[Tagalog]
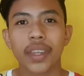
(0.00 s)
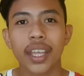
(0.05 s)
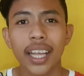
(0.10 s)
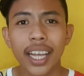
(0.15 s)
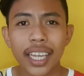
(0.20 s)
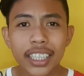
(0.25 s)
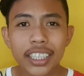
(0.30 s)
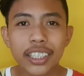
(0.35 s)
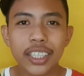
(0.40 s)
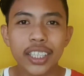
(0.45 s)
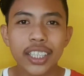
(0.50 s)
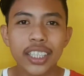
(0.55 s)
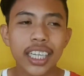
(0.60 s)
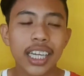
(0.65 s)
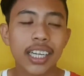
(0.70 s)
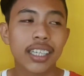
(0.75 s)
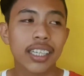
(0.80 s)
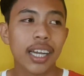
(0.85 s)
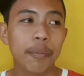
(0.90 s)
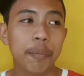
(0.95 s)
ganun,
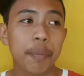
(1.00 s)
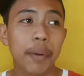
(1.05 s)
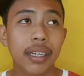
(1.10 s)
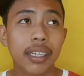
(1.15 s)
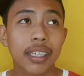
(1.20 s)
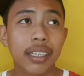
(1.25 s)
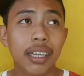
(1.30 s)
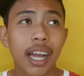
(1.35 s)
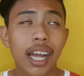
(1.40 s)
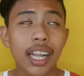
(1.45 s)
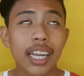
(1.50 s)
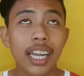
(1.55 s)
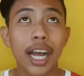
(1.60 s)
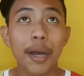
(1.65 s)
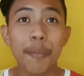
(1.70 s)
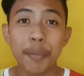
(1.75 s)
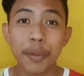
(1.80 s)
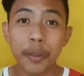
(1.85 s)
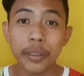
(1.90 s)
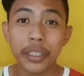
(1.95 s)
nag, ah, pag, uh,
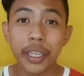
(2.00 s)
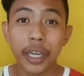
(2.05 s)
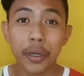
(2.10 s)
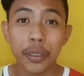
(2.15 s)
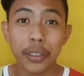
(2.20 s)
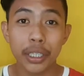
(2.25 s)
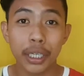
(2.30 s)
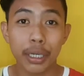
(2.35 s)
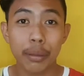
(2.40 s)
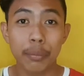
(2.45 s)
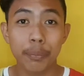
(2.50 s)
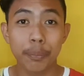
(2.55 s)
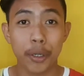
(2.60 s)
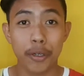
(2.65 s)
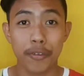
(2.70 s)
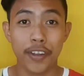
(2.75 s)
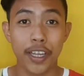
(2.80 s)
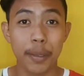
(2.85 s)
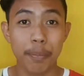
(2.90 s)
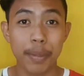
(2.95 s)
nag-upload ako ng
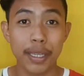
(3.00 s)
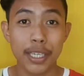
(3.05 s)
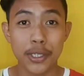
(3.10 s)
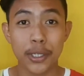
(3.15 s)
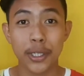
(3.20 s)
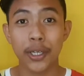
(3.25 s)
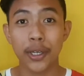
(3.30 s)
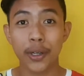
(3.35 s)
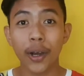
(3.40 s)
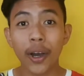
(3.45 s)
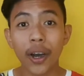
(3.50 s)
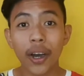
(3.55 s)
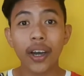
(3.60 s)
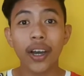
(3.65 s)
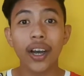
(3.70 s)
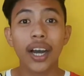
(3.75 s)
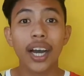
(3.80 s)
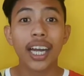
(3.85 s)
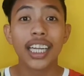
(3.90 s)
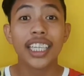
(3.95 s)
profile picture ko,
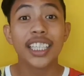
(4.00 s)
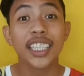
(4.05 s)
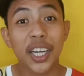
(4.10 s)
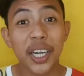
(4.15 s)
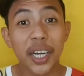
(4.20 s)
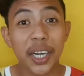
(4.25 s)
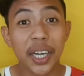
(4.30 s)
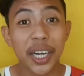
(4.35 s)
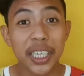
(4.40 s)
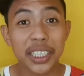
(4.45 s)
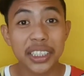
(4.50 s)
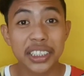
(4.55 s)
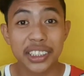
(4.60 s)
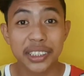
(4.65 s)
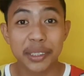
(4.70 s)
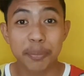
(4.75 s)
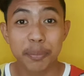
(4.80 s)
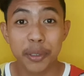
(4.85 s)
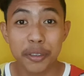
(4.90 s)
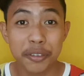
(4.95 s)
nag-heart siya
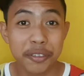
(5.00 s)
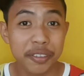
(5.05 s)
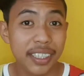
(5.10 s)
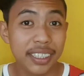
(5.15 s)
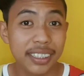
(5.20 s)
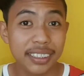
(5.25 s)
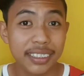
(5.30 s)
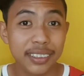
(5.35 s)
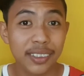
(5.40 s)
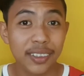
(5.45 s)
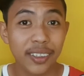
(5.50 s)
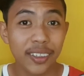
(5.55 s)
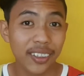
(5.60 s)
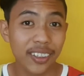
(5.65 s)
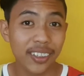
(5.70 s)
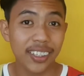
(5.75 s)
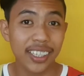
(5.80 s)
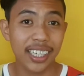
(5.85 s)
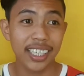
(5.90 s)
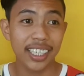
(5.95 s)
sa profiles
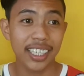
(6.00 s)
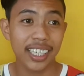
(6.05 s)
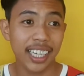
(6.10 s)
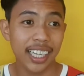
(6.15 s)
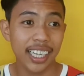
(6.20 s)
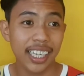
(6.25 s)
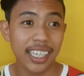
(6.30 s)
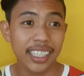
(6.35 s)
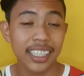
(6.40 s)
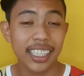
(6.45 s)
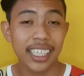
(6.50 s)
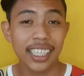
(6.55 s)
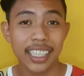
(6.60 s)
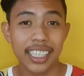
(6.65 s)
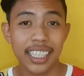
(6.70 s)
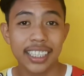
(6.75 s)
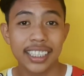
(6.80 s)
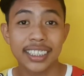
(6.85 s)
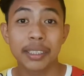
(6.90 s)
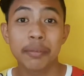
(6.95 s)
ko, ganyan, Yahoo! ganyan.
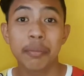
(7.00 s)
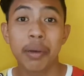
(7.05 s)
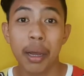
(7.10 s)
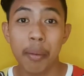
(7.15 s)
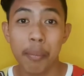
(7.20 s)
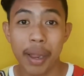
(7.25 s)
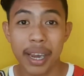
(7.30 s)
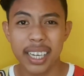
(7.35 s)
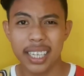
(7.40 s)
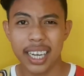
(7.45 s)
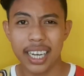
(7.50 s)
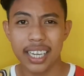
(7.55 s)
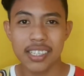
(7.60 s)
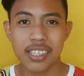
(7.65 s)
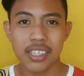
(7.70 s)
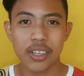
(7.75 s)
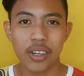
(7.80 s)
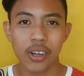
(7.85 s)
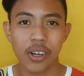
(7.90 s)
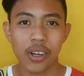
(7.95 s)
Tapos yung mga my days
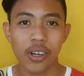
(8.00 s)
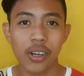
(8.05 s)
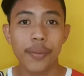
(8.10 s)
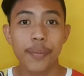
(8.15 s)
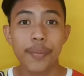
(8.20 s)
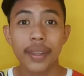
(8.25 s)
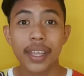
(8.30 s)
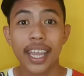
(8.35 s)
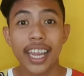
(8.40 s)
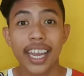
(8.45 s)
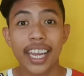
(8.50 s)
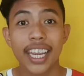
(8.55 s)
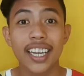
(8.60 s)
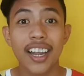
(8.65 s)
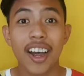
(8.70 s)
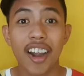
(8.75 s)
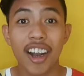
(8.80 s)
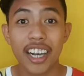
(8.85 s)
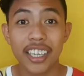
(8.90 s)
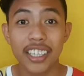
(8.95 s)
ko,
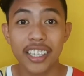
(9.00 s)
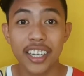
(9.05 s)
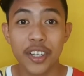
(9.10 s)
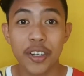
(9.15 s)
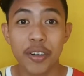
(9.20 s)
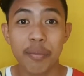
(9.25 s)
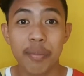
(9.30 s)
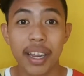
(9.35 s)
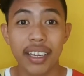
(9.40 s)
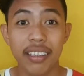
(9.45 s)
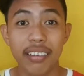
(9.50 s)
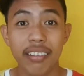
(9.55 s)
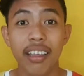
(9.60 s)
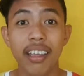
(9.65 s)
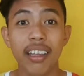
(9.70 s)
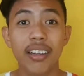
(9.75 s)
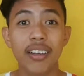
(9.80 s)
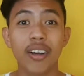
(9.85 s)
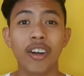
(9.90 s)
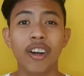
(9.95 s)
hina-heart niya yung my
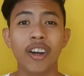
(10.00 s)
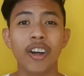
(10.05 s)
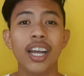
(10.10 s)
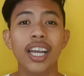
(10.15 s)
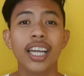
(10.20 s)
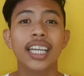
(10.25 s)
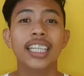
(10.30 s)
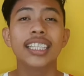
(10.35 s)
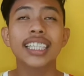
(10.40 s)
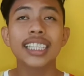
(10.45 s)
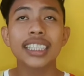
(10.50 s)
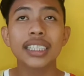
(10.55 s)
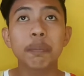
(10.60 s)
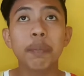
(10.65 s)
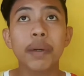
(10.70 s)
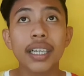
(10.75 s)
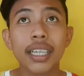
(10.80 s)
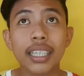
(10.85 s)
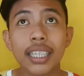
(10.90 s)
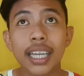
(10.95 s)
day ko. Tapos
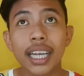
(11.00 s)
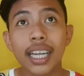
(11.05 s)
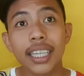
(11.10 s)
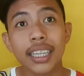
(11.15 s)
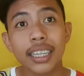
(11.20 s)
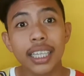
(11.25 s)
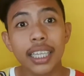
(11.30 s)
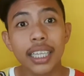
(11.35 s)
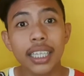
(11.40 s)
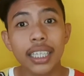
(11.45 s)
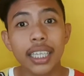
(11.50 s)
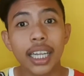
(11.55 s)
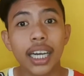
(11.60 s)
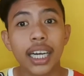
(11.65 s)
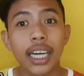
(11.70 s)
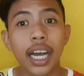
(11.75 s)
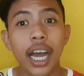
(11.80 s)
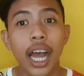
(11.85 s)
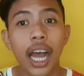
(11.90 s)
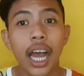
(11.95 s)
pagkarating
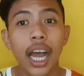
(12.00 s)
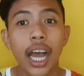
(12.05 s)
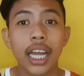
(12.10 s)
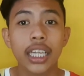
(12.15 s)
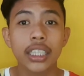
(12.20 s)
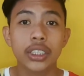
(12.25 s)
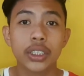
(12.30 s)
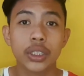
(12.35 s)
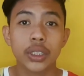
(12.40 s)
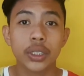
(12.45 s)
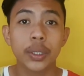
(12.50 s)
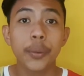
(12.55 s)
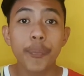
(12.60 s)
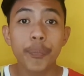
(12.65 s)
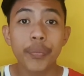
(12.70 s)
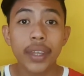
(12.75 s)
ng, ano,